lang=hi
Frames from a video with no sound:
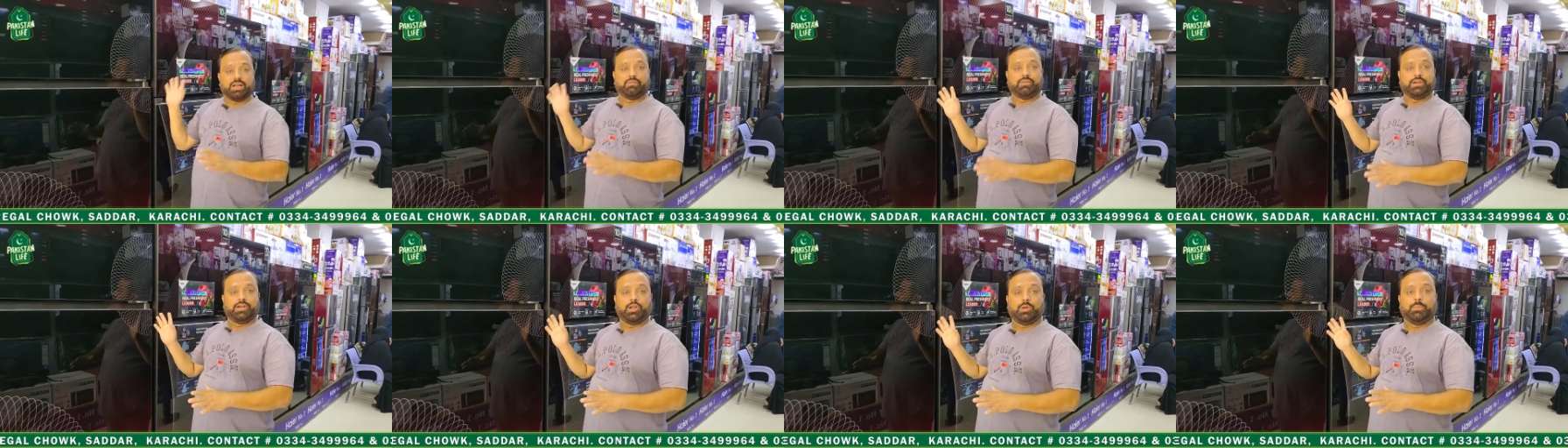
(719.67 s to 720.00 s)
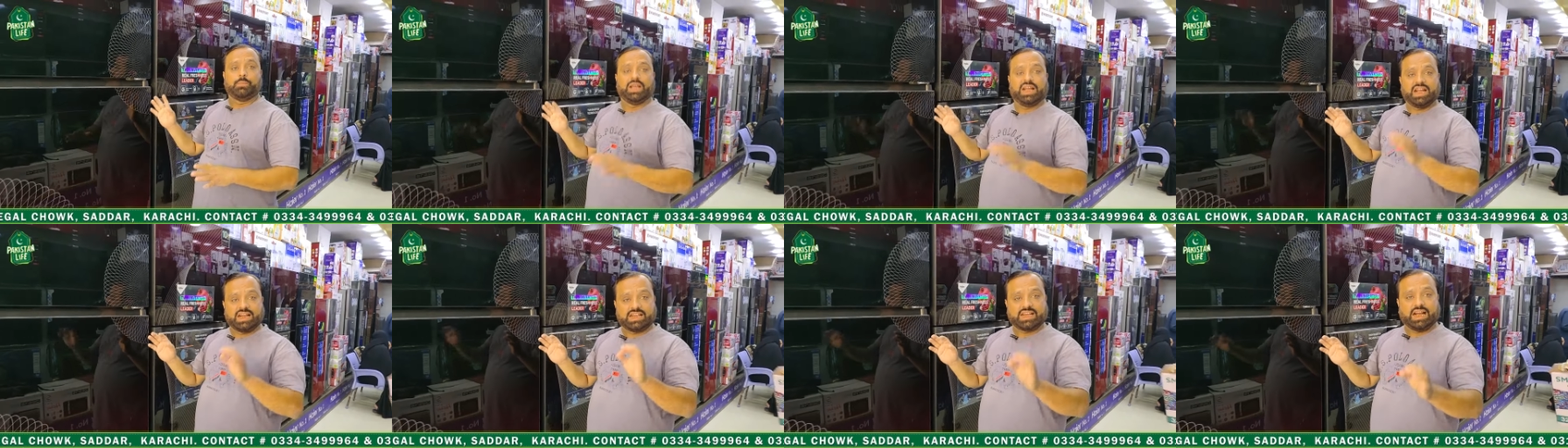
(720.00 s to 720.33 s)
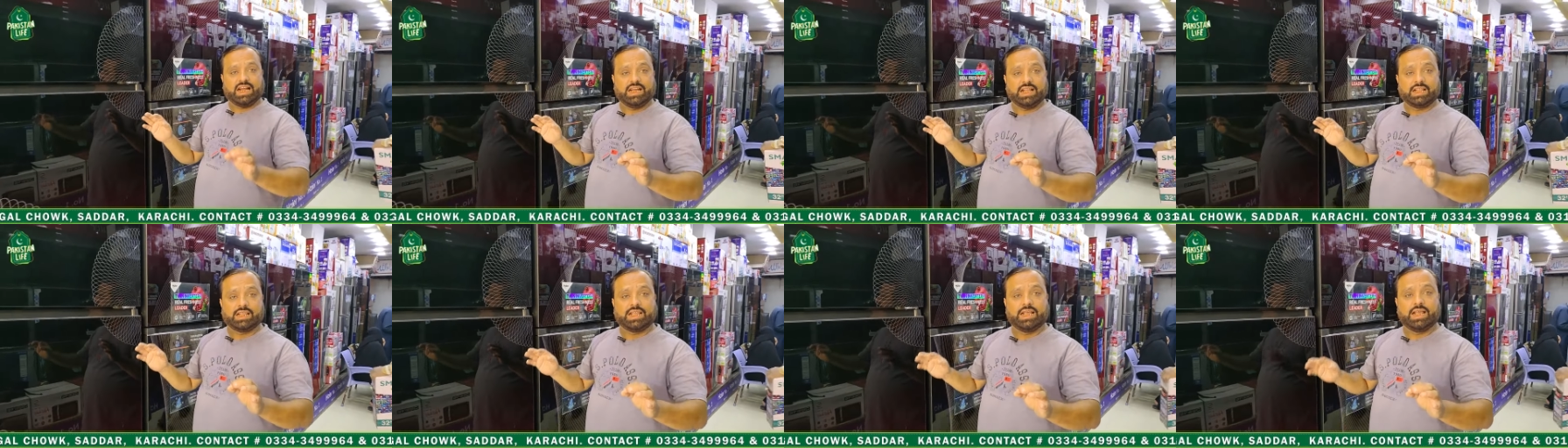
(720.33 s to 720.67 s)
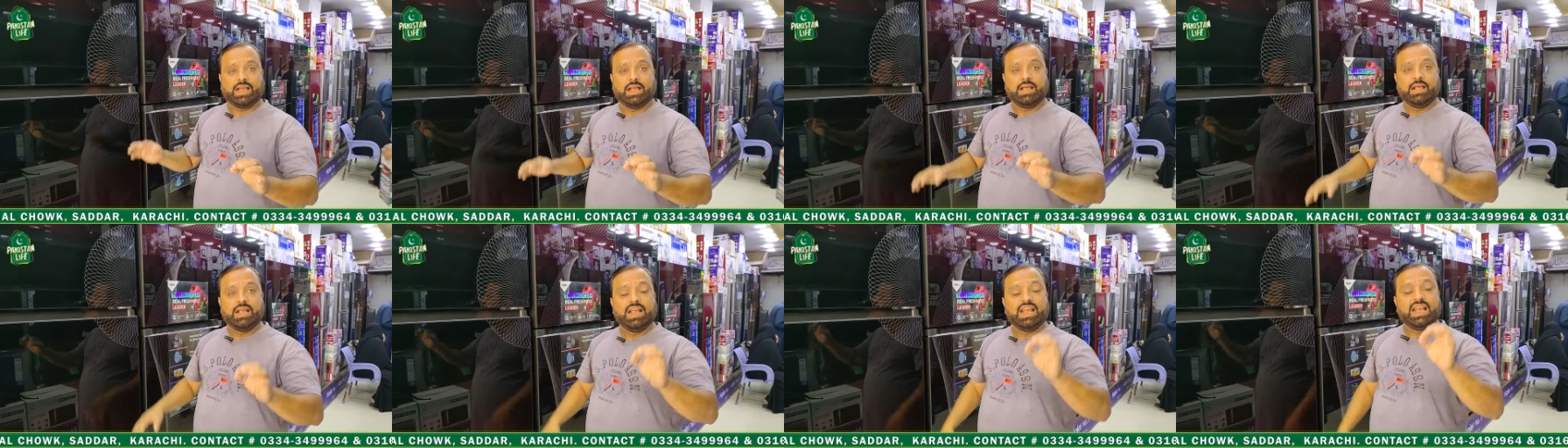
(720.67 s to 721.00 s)
वीडियो में एक चालीस की
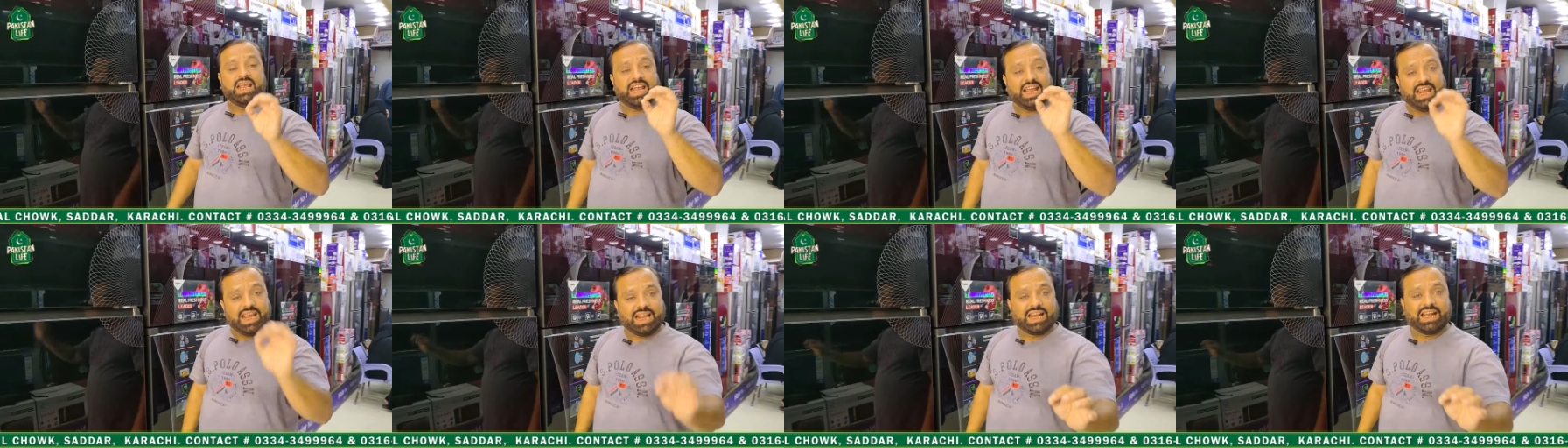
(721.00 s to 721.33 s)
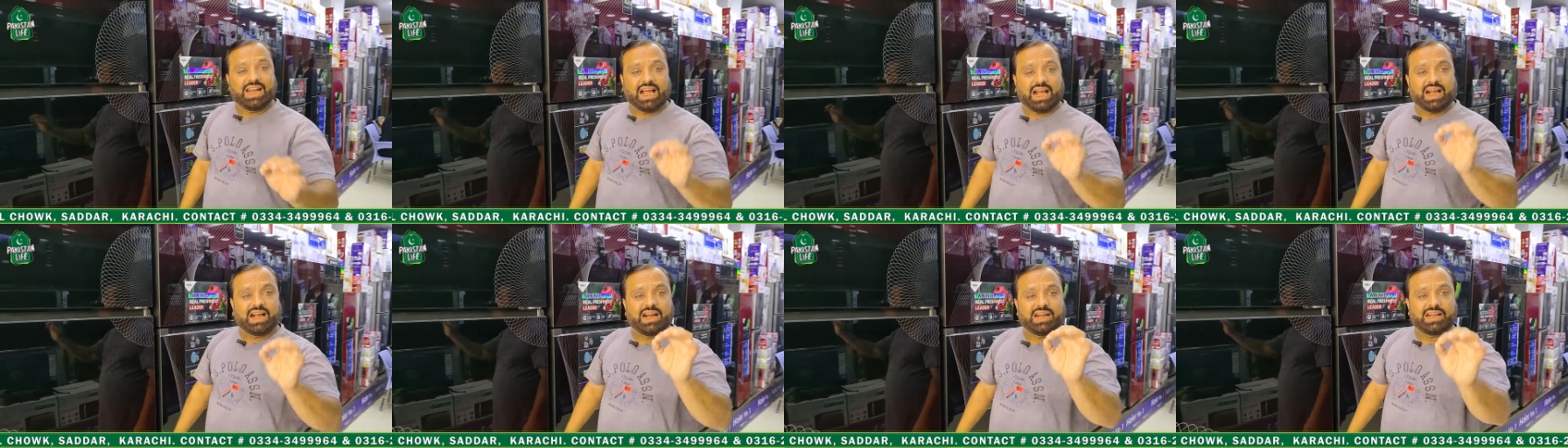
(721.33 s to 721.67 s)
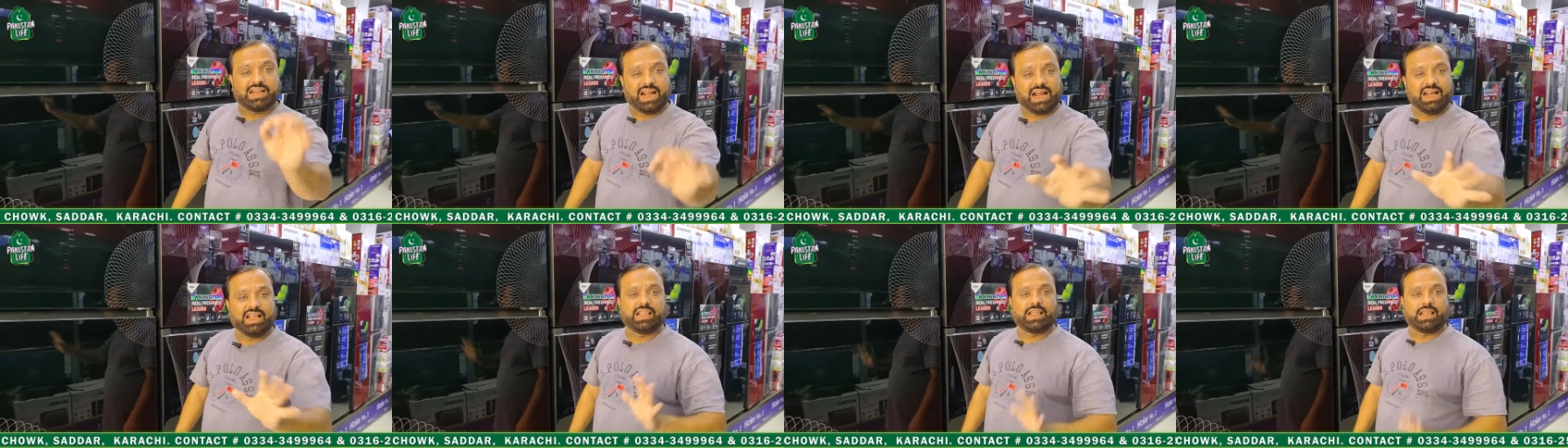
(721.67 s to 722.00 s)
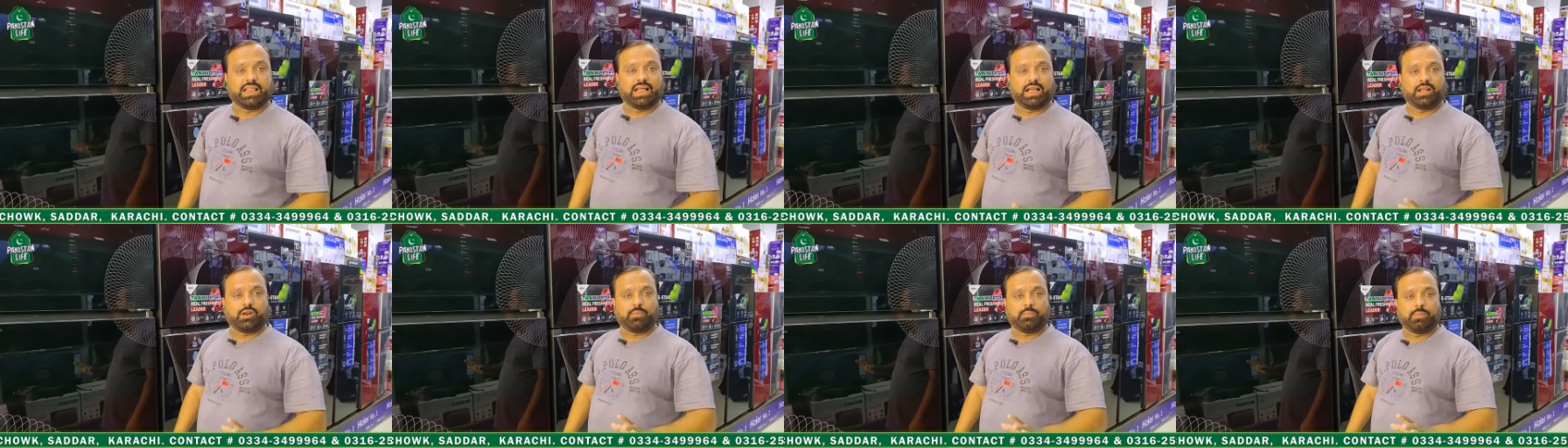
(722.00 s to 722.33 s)
है एक लाख अट्ठाईस
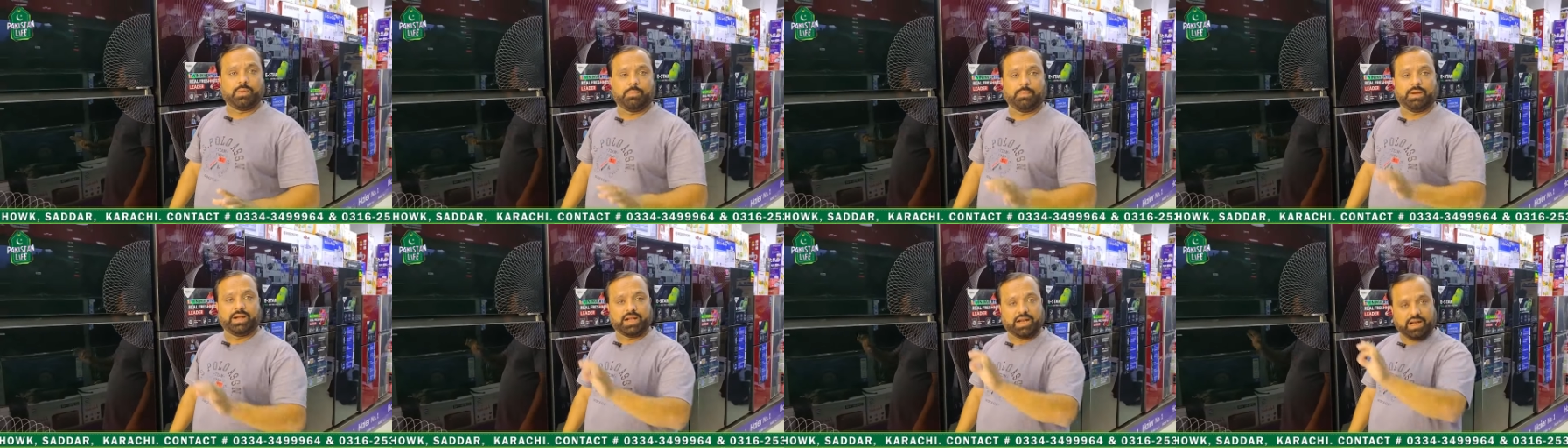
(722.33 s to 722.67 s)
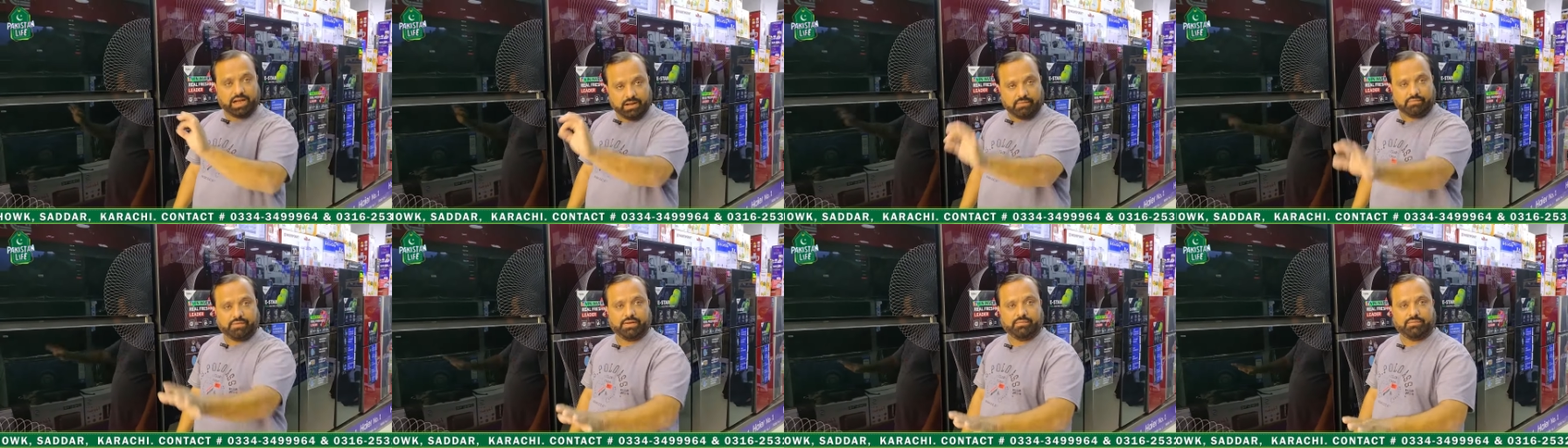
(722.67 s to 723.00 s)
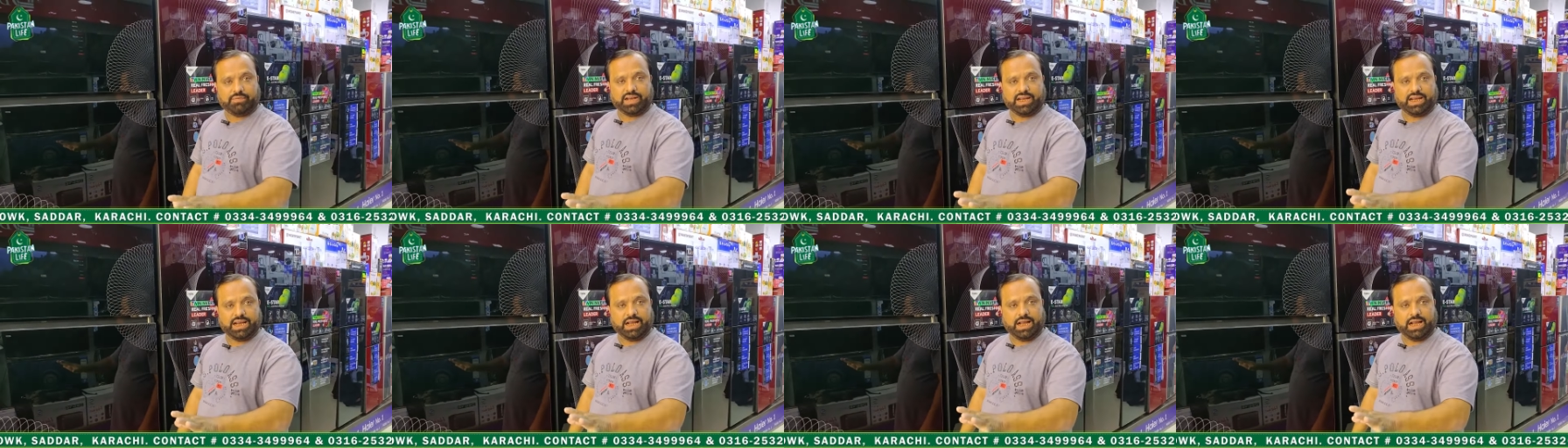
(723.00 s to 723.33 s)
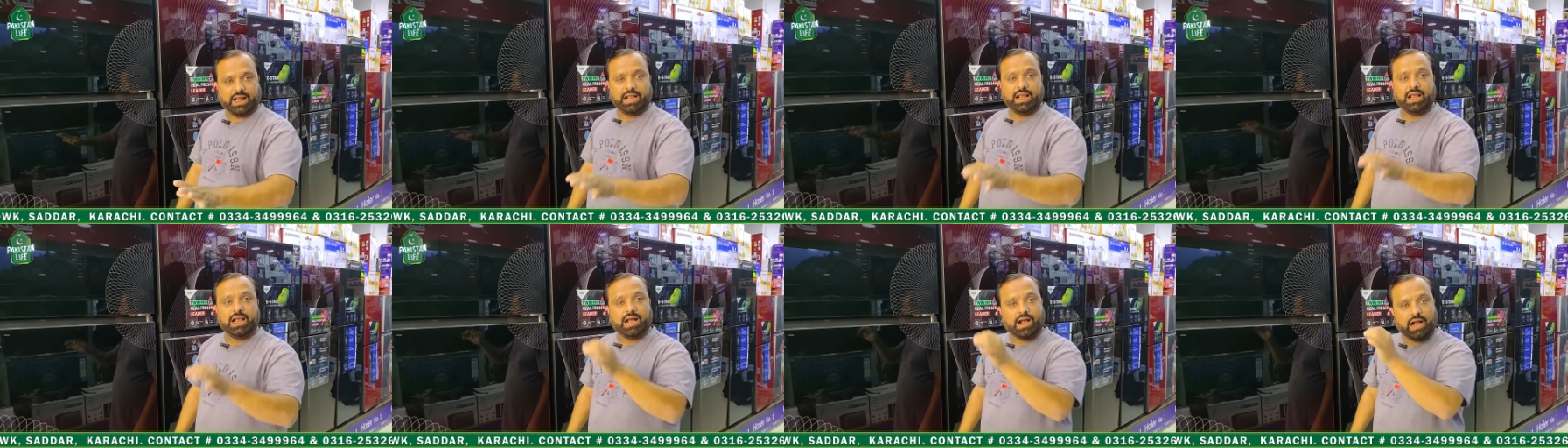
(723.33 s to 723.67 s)
हज़ार रुपये में डिलीवरी फ्री है
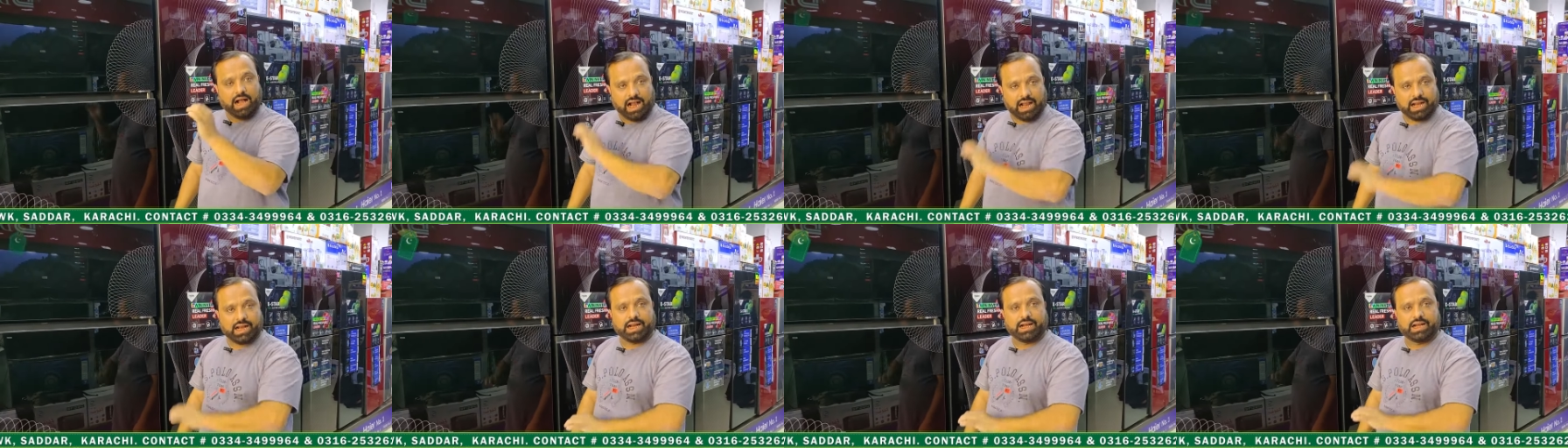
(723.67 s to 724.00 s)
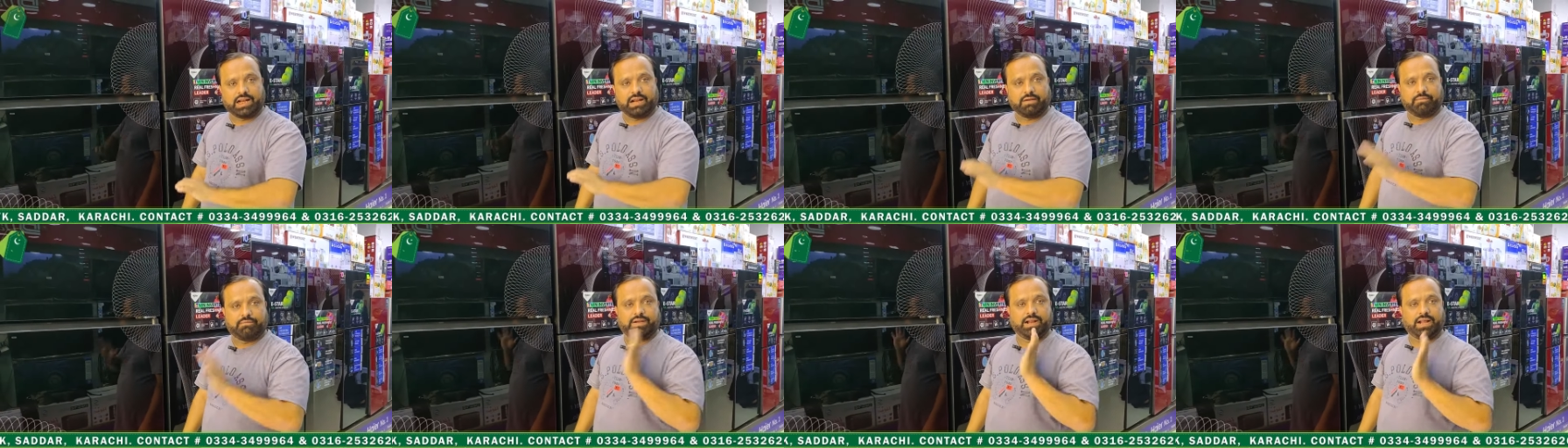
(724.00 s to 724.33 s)
आयरन गिफ्ट